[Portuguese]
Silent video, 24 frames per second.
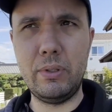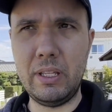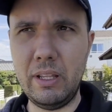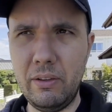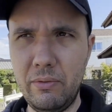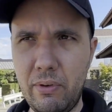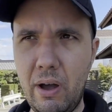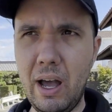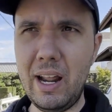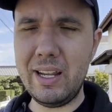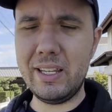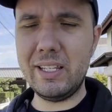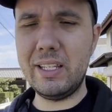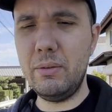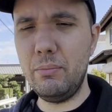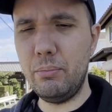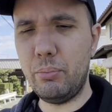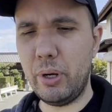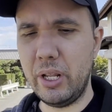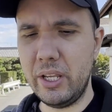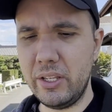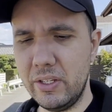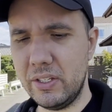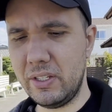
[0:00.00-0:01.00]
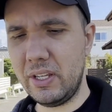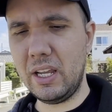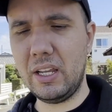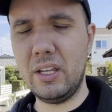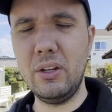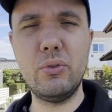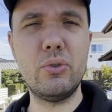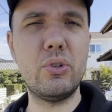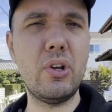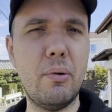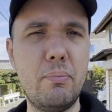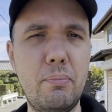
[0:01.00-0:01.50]
ter várias empresas
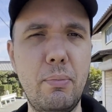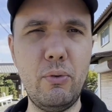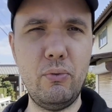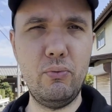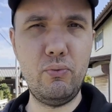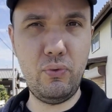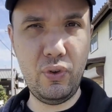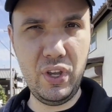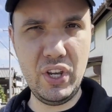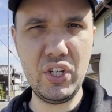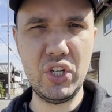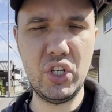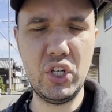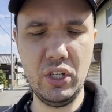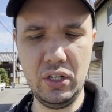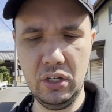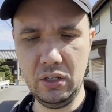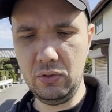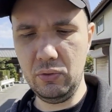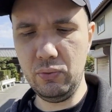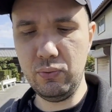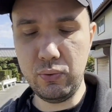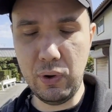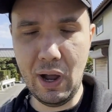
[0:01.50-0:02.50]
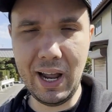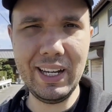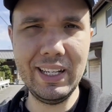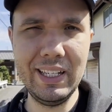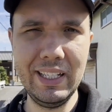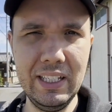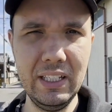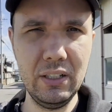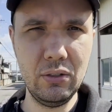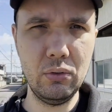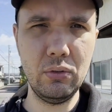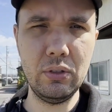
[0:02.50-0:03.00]
aqui no Japão fechando,
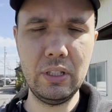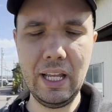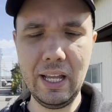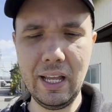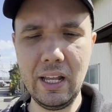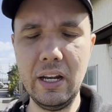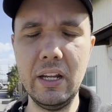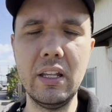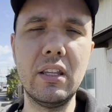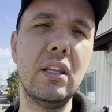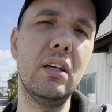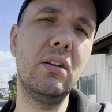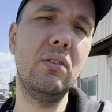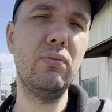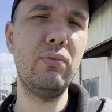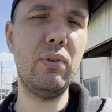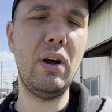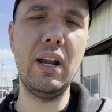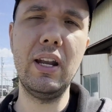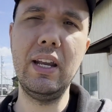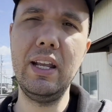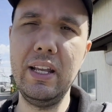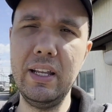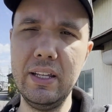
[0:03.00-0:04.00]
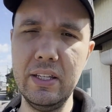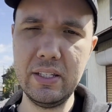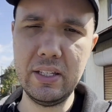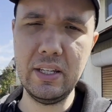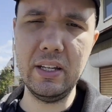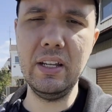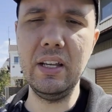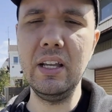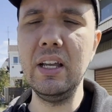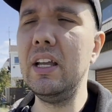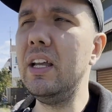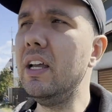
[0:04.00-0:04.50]
falindo, decretando
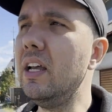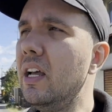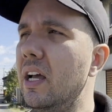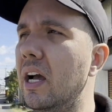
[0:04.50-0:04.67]
falência,